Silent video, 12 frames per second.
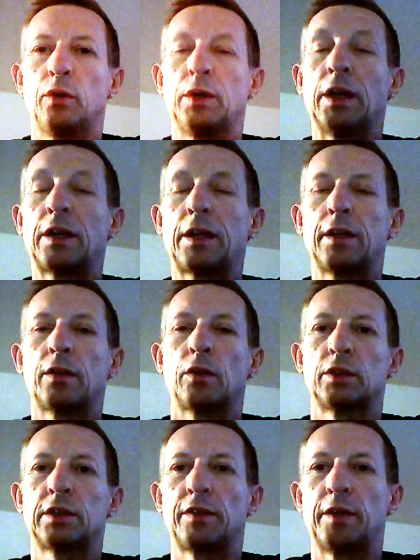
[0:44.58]
athlète en
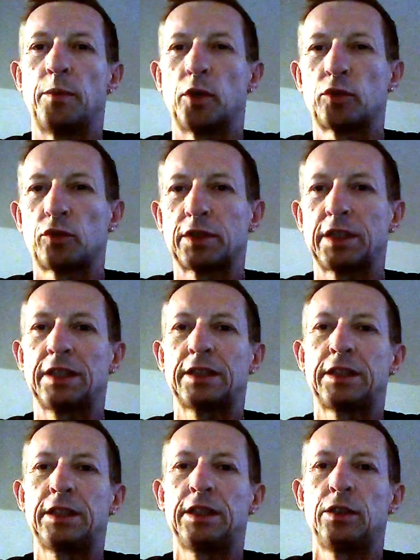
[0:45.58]
savate boxe française
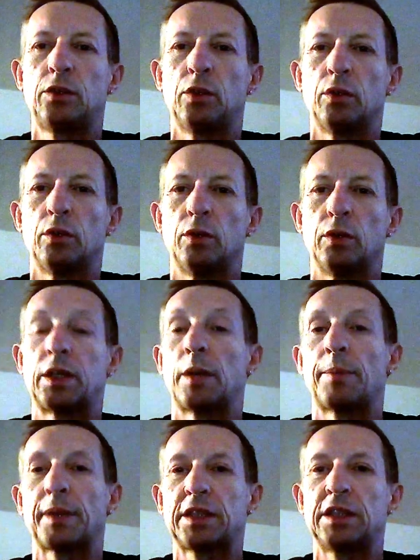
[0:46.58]
qui, euh, qui a
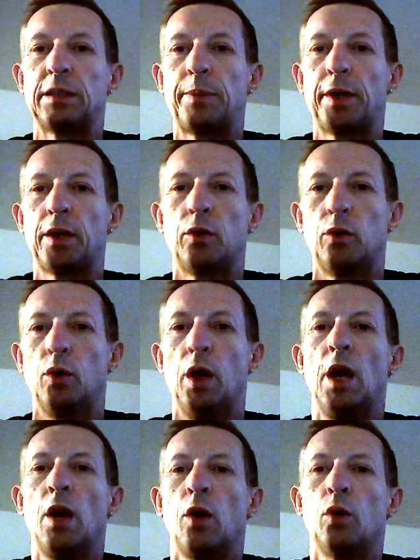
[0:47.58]
participé
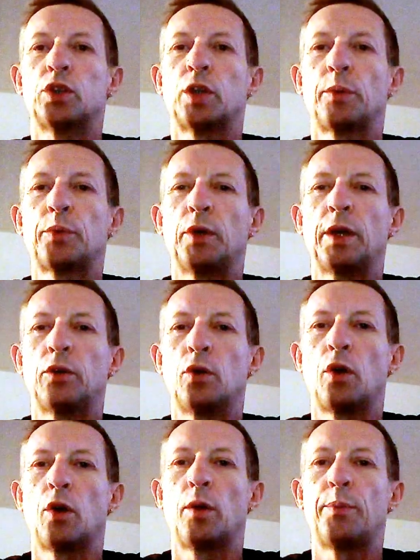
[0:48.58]
au, championnat
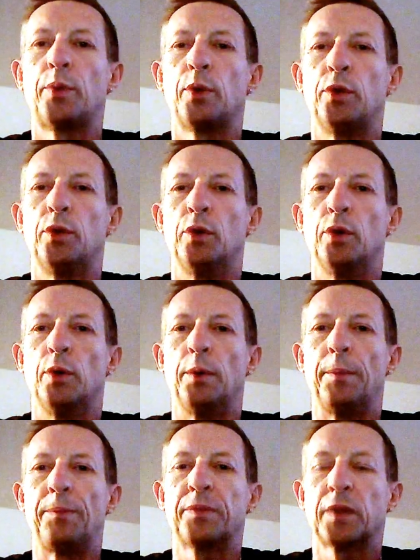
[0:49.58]
d'Europe
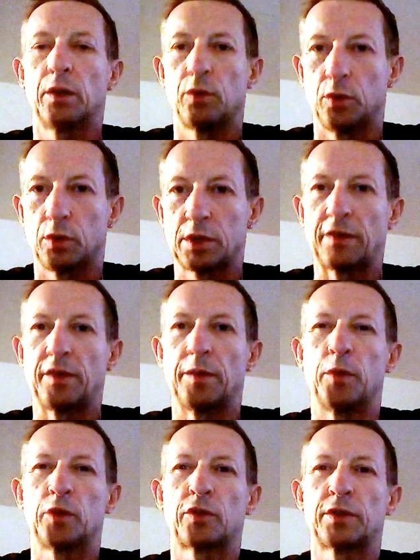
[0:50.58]
de, de savate
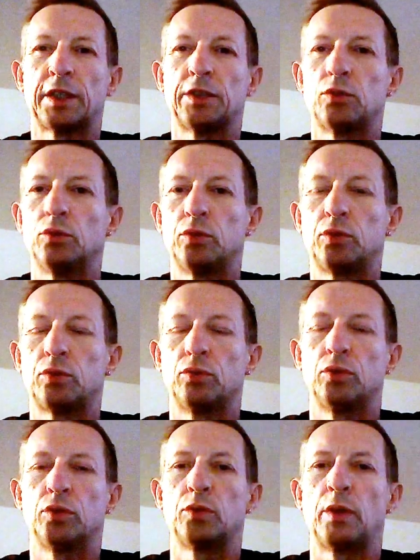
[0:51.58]
boxe française
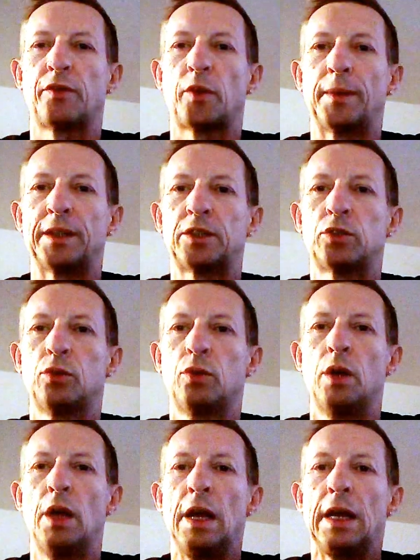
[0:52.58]
sous, la forme
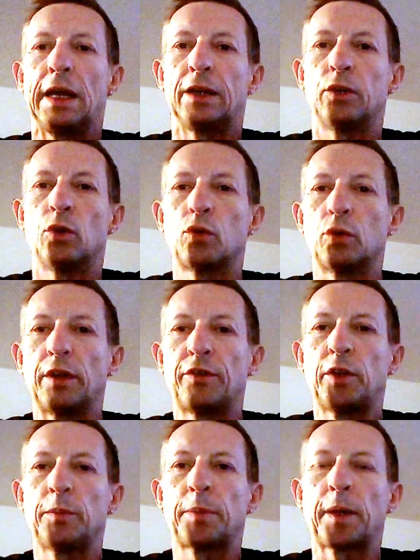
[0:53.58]
ASSO. Et donc, on a
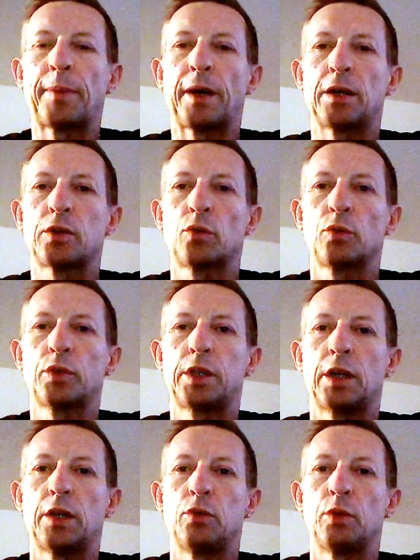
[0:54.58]
fait une préparation
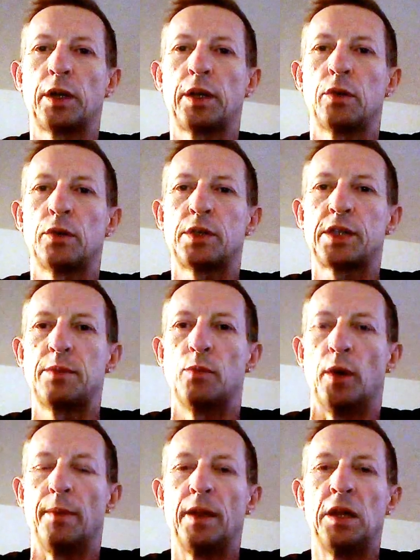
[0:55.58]
qui a duré six
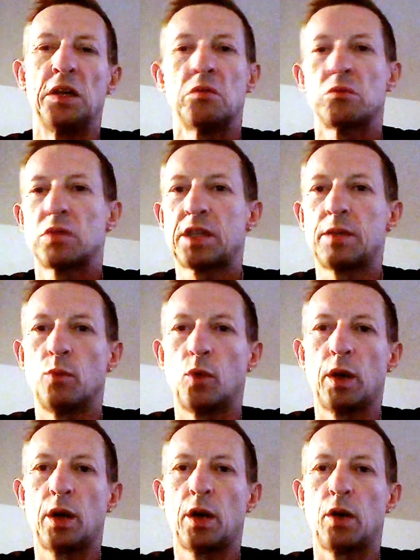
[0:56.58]
mois six
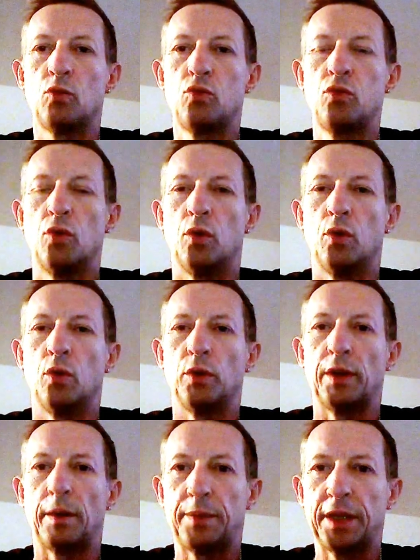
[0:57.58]
mois où euh,
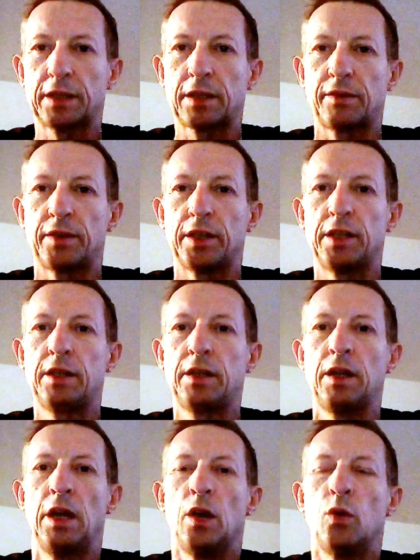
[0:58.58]
on a bien
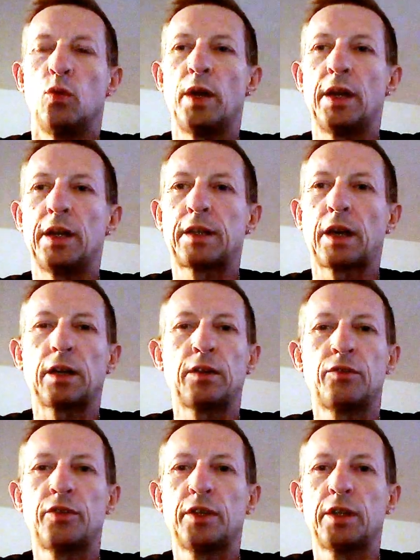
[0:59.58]
travaillé, où elle est
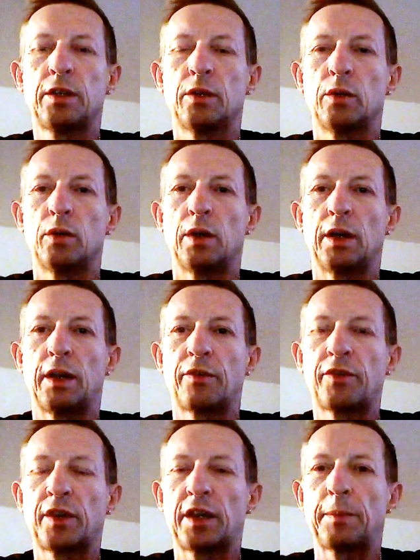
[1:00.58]
arrivée euh, à la
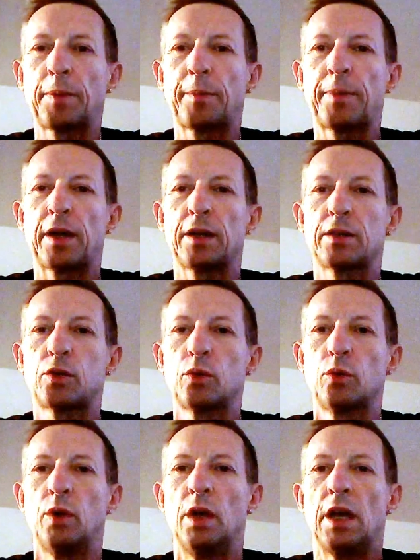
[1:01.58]
fin de la
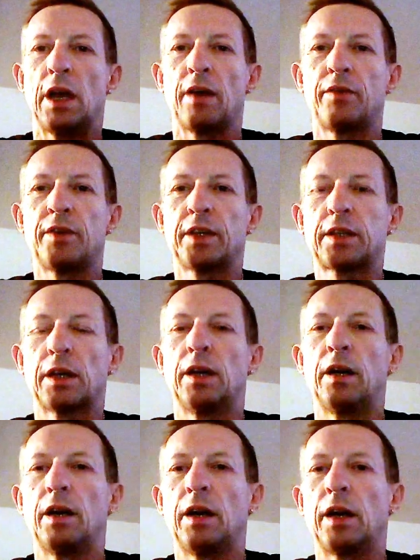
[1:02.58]
préparation avec
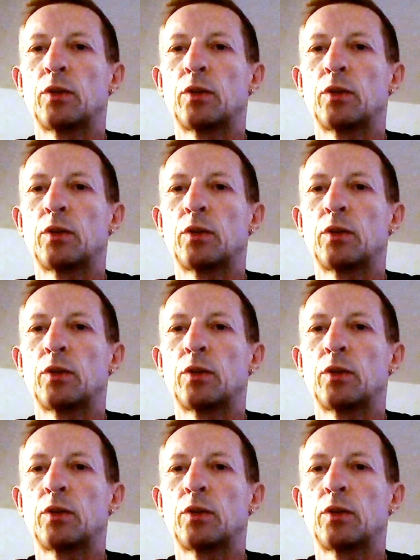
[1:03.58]
un,